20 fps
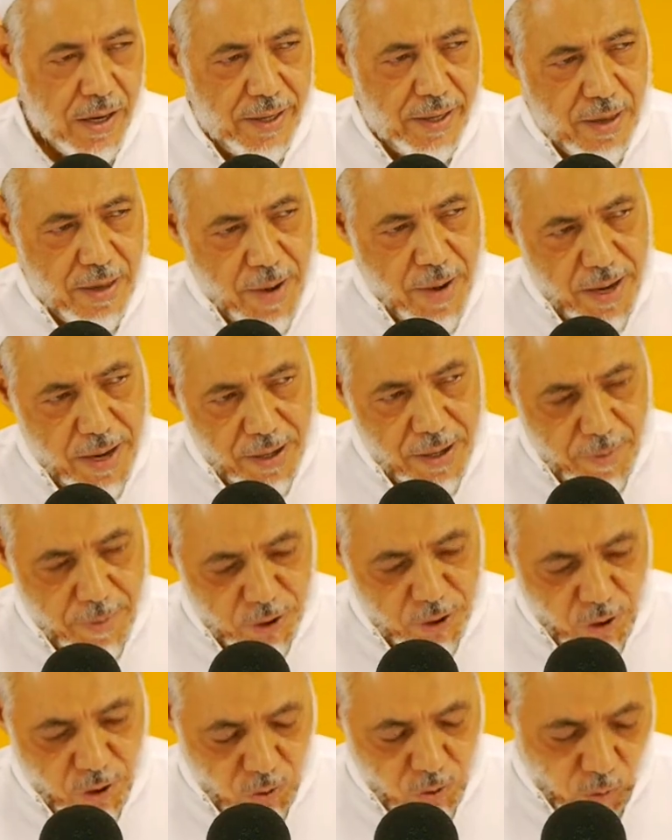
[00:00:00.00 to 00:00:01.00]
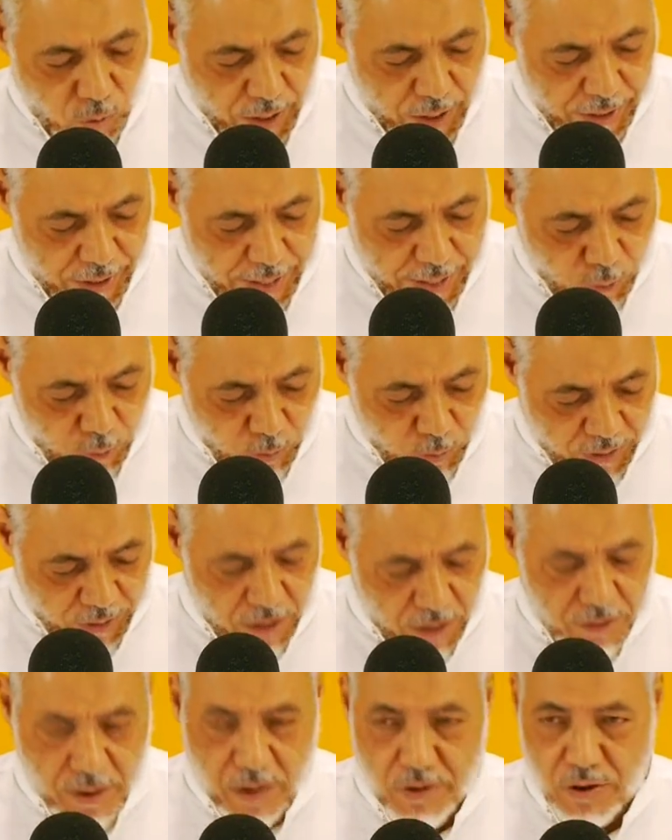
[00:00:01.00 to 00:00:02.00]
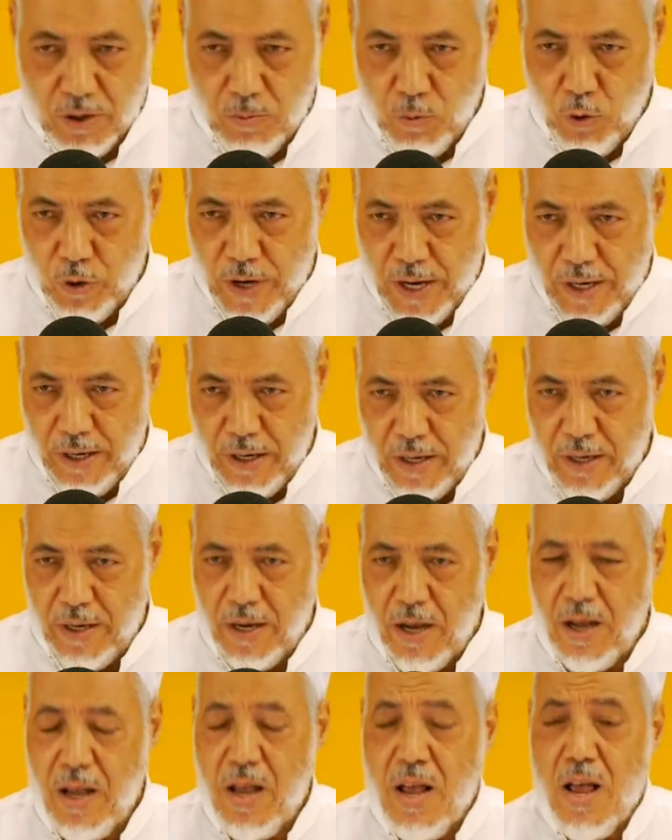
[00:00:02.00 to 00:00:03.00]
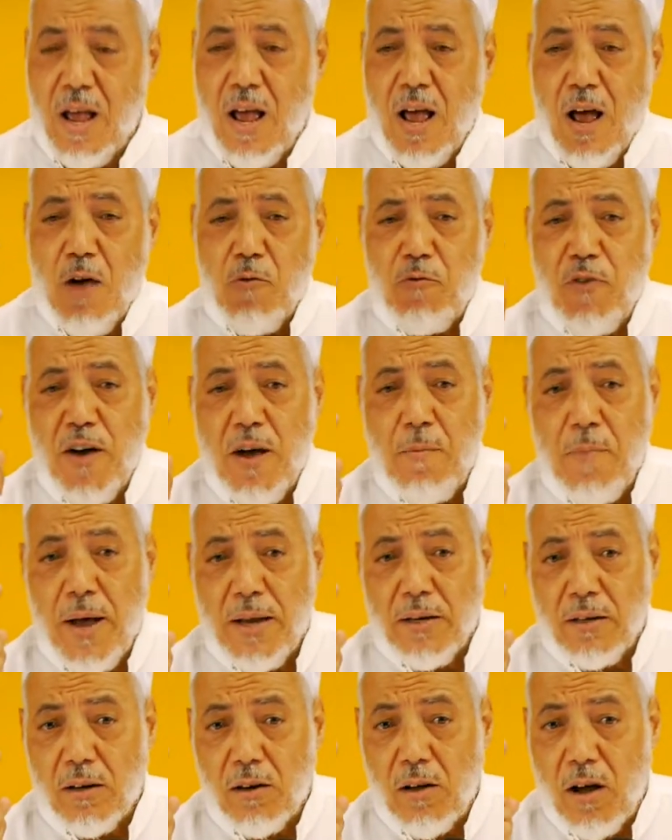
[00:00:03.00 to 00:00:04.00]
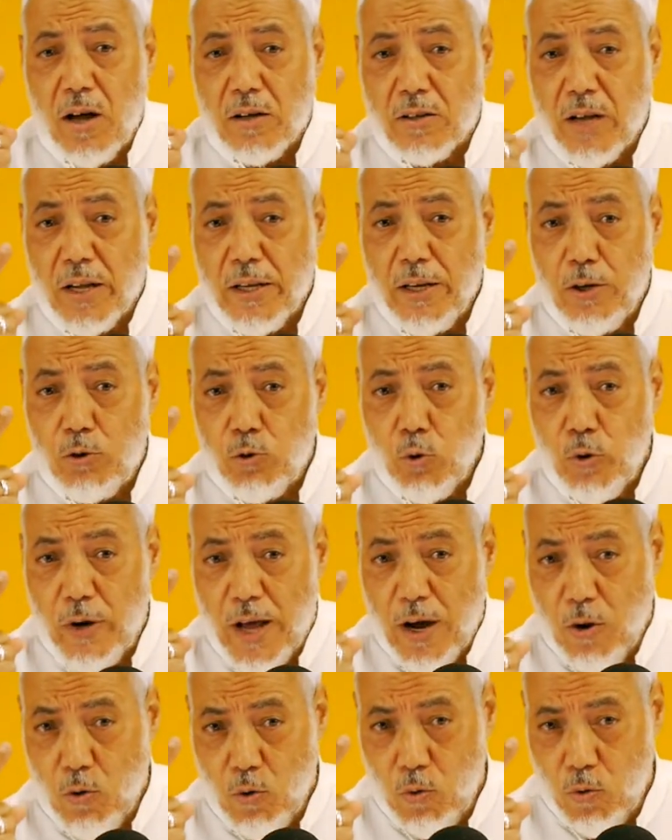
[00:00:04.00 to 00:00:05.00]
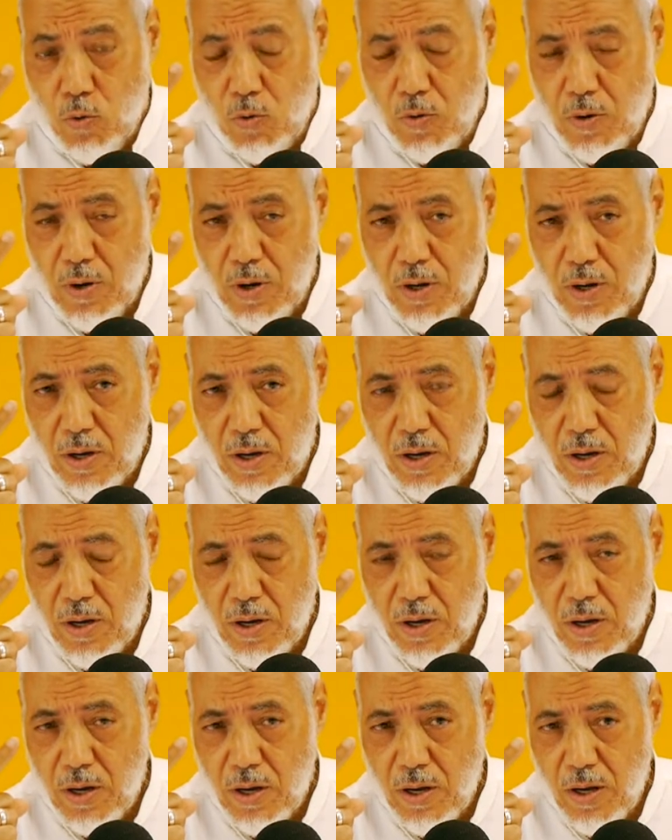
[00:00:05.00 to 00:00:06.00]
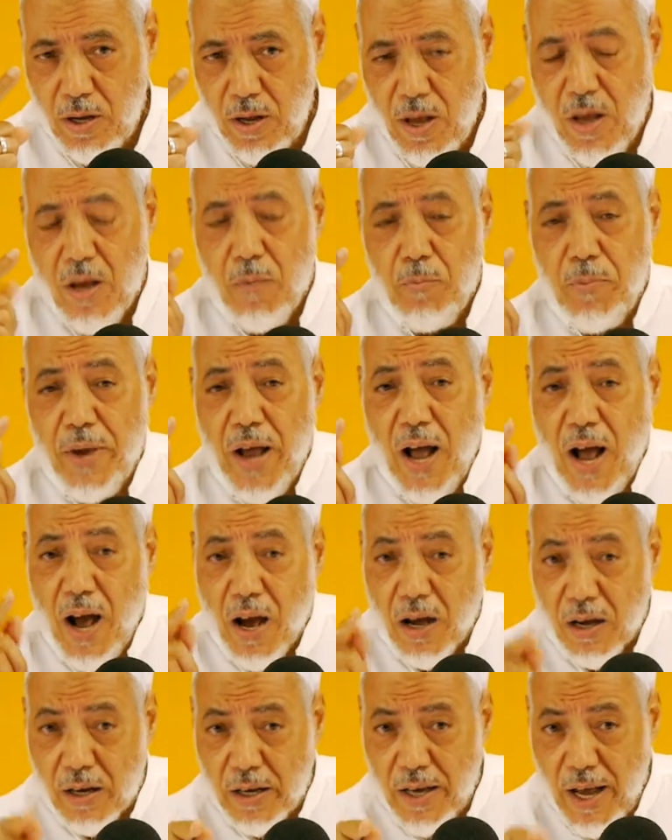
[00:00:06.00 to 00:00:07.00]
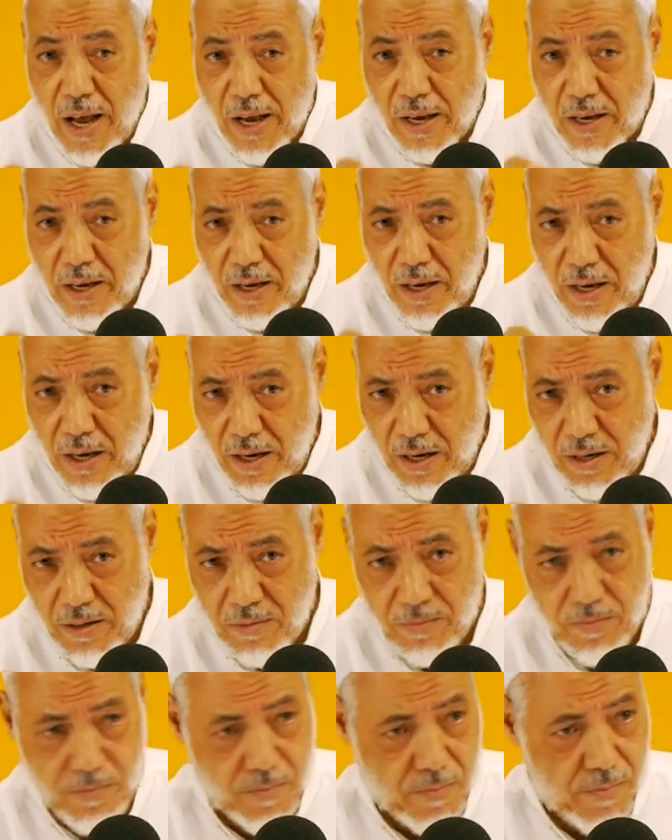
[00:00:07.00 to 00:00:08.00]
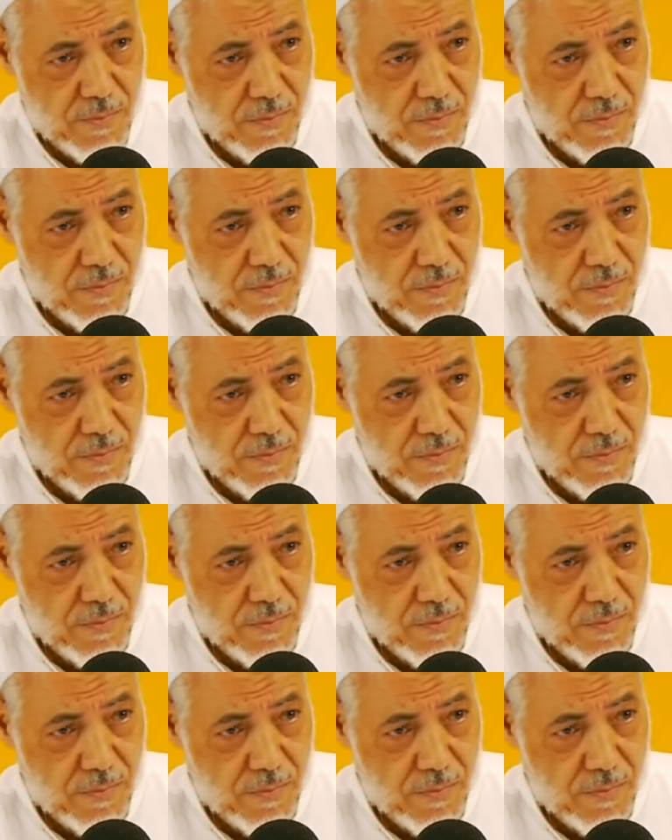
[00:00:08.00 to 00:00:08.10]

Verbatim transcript: إنما أنا بشر وإنكم تختصمون إلي فمن قضيت له بحق أخيه